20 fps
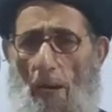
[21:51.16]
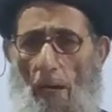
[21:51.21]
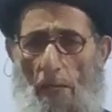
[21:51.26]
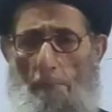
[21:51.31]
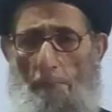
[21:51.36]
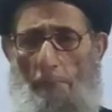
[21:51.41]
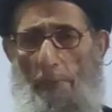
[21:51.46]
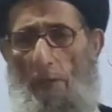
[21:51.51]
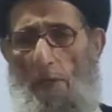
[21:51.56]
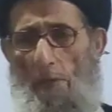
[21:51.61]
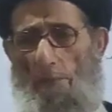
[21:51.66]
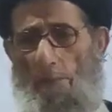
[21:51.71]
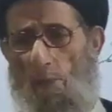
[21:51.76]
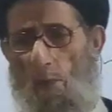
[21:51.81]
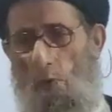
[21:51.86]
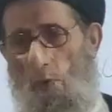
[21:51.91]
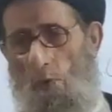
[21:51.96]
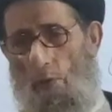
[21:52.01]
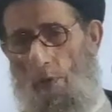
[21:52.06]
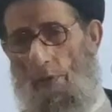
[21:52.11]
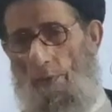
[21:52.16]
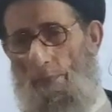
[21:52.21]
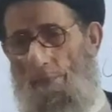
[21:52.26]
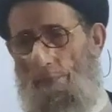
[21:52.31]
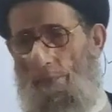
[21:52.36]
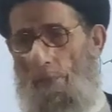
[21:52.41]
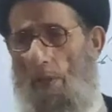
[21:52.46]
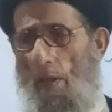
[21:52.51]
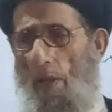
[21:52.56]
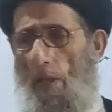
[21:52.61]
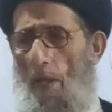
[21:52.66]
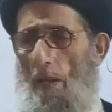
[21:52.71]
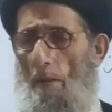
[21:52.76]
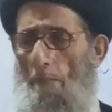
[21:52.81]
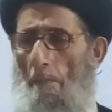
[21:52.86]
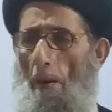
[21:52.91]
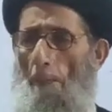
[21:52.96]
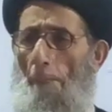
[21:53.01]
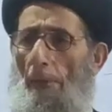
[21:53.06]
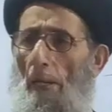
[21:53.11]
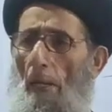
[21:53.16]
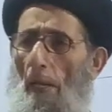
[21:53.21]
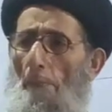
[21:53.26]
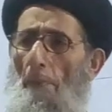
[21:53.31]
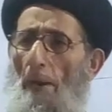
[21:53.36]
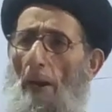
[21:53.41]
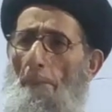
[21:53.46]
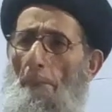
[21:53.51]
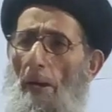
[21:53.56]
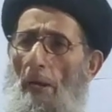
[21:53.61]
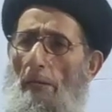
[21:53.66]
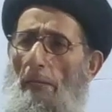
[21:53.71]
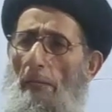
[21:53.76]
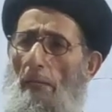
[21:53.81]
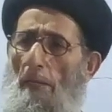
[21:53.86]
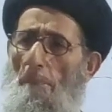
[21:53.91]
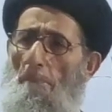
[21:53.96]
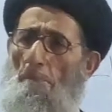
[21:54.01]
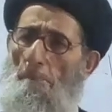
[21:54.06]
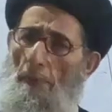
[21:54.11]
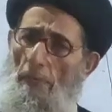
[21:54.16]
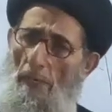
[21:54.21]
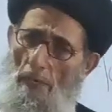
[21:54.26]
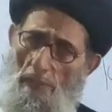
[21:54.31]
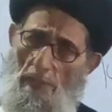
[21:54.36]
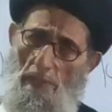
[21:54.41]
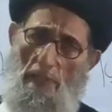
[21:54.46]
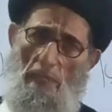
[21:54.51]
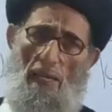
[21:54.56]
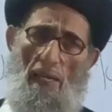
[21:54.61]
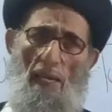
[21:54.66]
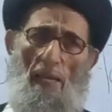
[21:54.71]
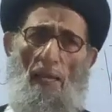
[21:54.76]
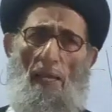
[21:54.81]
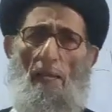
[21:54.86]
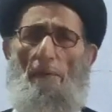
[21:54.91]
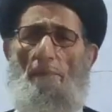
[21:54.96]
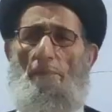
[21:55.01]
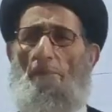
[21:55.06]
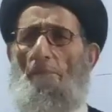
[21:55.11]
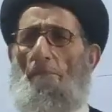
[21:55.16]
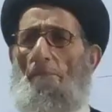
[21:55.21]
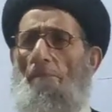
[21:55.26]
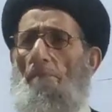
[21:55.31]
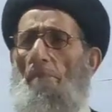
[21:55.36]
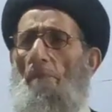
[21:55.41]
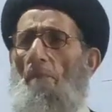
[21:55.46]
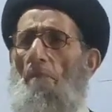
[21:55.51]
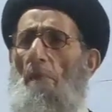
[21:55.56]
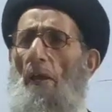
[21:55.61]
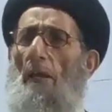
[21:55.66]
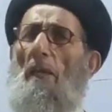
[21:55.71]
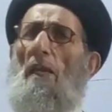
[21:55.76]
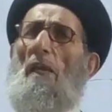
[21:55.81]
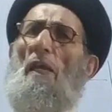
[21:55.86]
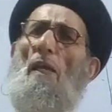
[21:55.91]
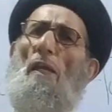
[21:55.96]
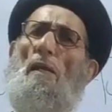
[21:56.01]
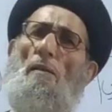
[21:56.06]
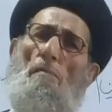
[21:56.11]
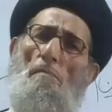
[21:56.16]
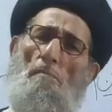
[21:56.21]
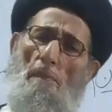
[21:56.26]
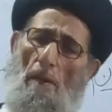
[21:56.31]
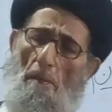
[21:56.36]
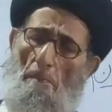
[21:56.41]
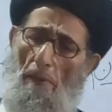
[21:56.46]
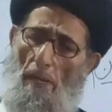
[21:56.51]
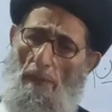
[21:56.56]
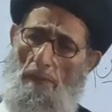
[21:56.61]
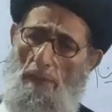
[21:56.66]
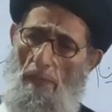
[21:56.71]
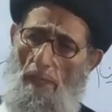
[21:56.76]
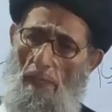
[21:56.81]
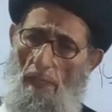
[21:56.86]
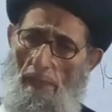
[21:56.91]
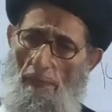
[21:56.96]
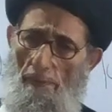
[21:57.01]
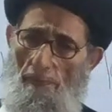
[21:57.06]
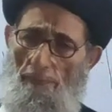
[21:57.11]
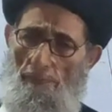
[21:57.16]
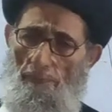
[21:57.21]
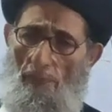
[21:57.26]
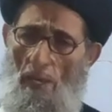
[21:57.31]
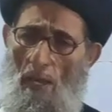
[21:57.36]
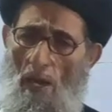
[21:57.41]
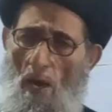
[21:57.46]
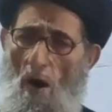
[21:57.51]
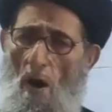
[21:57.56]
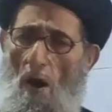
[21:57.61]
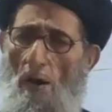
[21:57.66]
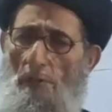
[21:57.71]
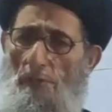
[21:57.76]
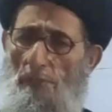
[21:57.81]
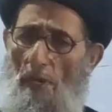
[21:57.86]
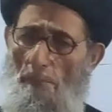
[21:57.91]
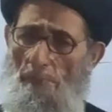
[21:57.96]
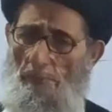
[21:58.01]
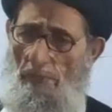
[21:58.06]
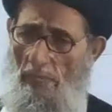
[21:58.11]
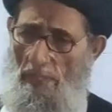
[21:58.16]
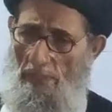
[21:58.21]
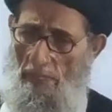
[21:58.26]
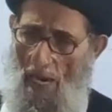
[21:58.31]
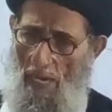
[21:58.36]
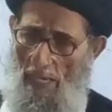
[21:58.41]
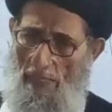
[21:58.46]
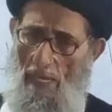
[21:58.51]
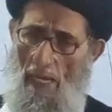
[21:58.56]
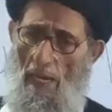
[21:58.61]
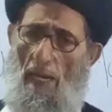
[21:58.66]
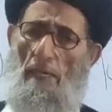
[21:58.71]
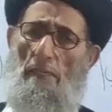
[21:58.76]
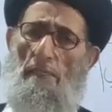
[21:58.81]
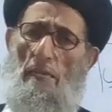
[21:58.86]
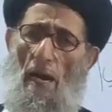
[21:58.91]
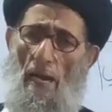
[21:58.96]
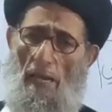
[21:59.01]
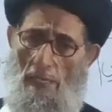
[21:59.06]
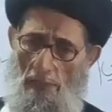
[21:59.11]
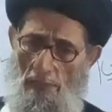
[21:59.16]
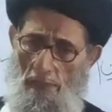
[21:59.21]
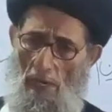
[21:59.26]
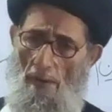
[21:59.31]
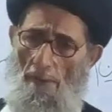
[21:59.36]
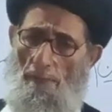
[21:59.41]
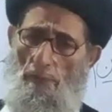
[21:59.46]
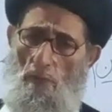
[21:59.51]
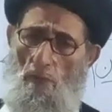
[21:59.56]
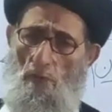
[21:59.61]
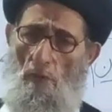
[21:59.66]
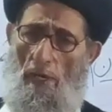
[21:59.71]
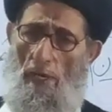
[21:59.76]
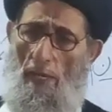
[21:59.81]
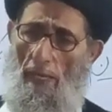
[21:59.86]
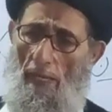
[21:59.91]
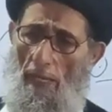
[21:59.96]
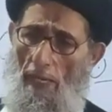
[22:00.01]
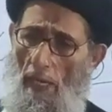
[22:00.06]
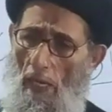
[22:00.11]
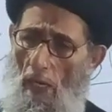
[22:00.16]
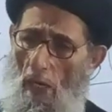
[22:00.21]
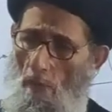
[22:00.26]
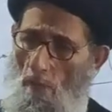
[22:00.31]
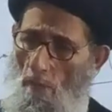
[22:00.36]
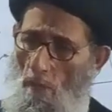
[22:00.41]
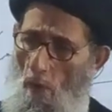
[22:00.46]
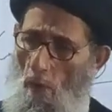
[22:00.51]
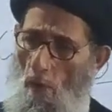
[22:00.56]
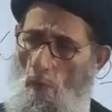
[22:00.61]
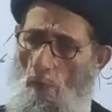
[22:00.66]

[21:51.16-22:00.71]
मगरब के मुल्क मापने के मालिक भी इसके वकील बन बैठे हैं और सबसे ज़्यादा नाानसाफ़ी जो हैं वो